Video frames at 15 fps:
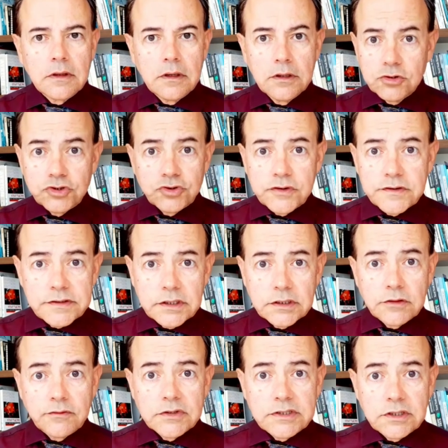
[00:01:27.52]
eu não estou dizendo
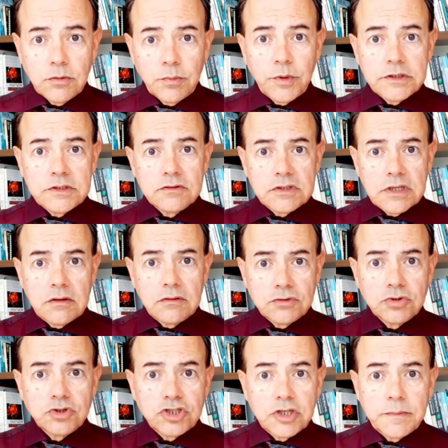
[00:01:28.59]
que você não pode usar um
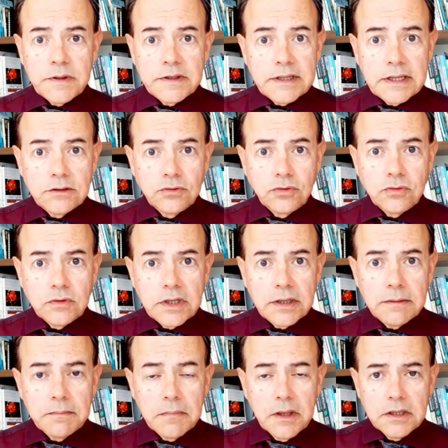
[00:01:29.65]
sutiã apertado nunca.
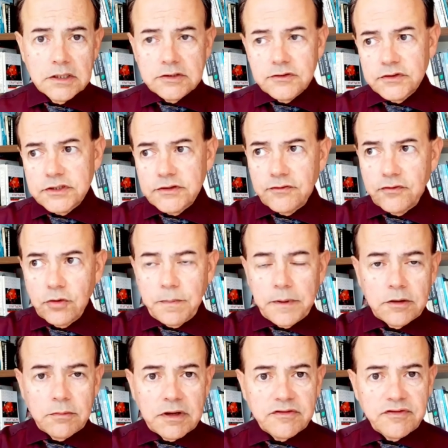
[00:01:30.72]
Se você for para
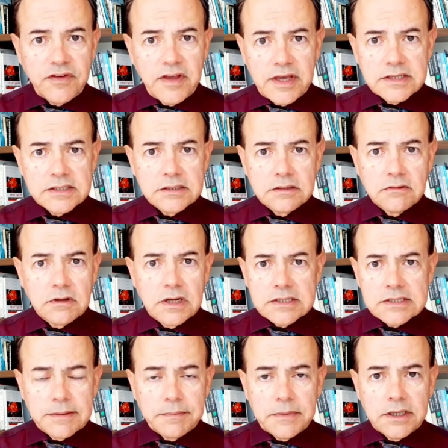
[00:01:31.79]
uma festa, um
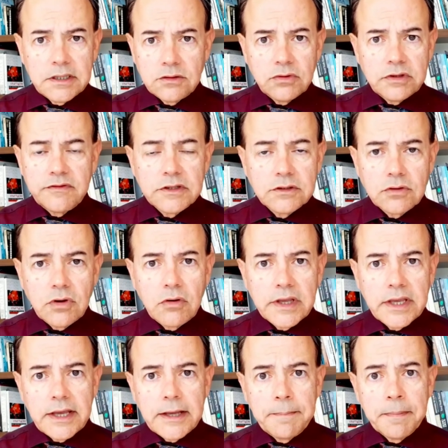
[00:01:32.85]
casamento, um evento
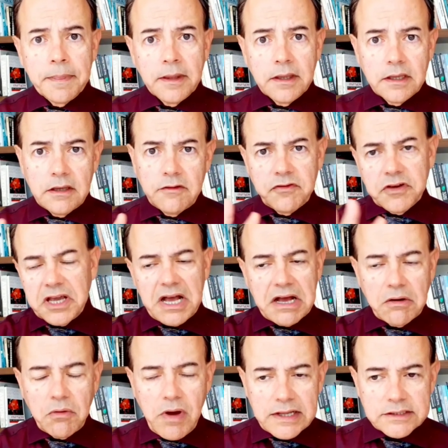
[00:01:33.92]
qualquer e ficar
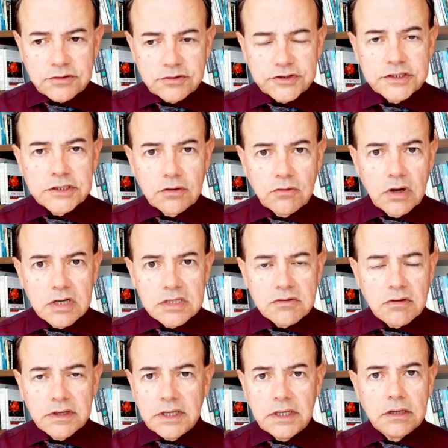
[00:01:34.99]
4, 5 horas com
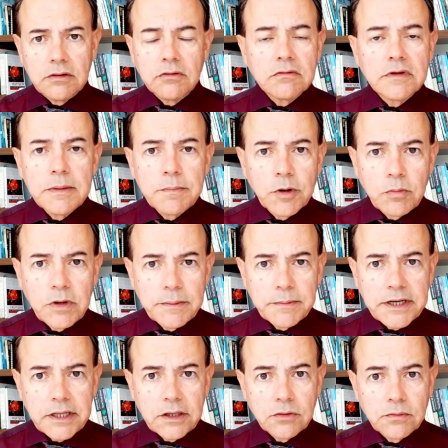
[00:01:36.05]
aquilo, não tem problema
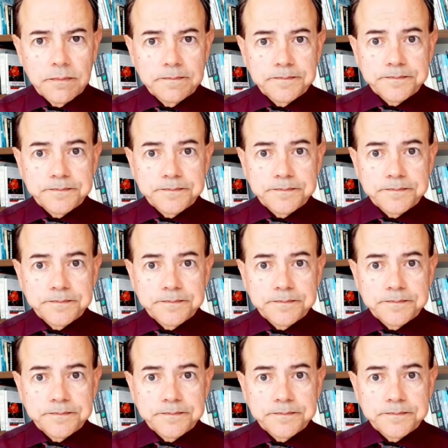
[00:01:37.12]
nenhum.